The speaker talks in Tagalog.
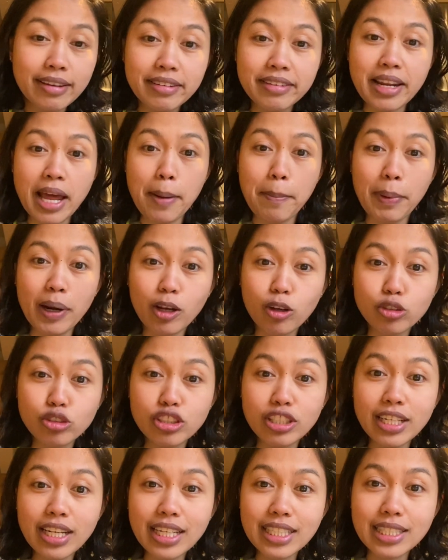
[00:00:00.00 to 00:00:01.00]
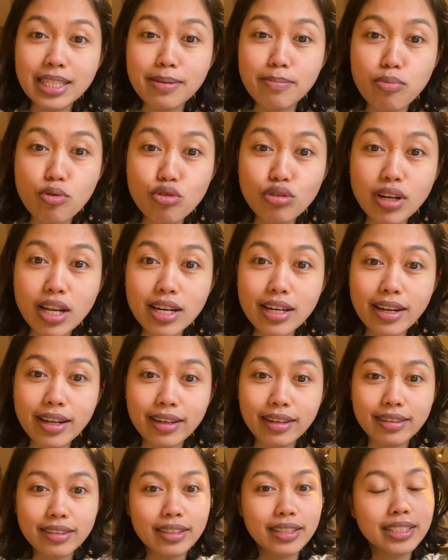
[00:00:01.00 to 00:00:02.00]
Napala ko chinilas, gibunal na.
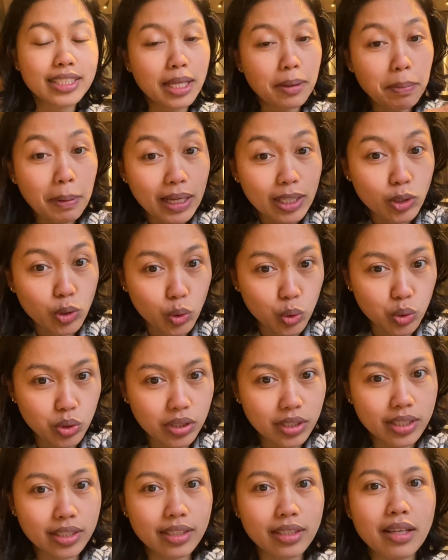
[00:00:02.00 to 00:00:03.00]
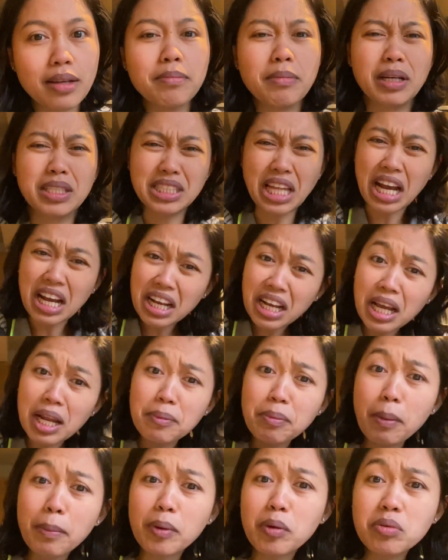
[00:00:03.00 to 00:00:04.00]
Sapatos, magtanggal
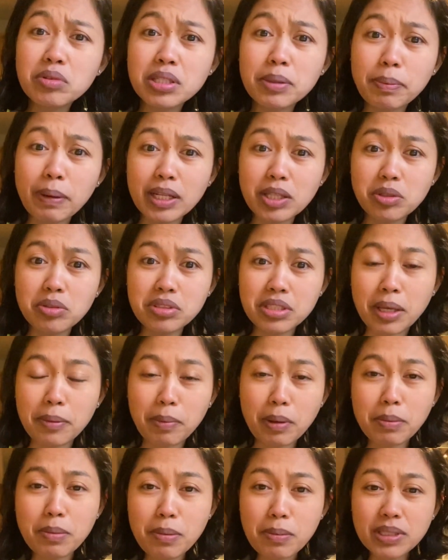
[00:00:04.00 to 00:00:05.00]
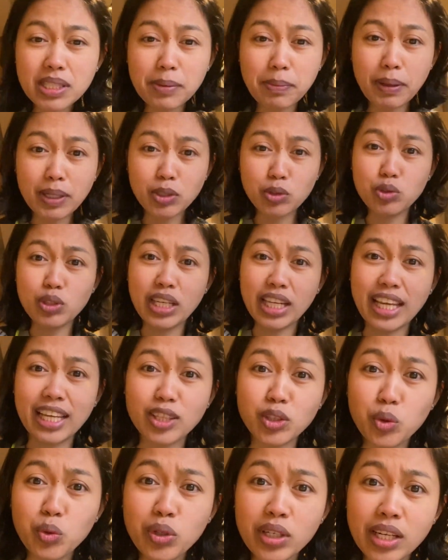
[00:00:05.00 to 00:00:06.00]
pa mo kong sapatos. Kay pirmi man sapatos diri, kay
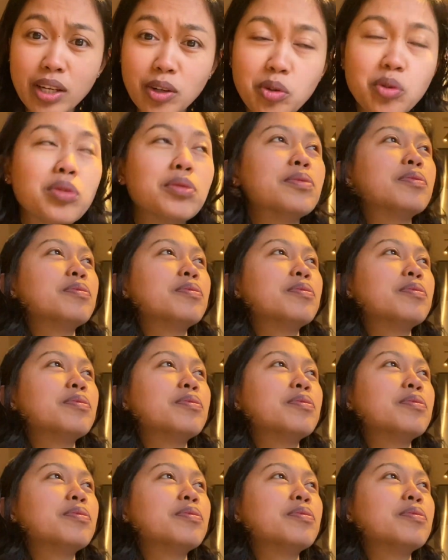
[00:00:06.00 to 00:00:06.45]
tugnaw.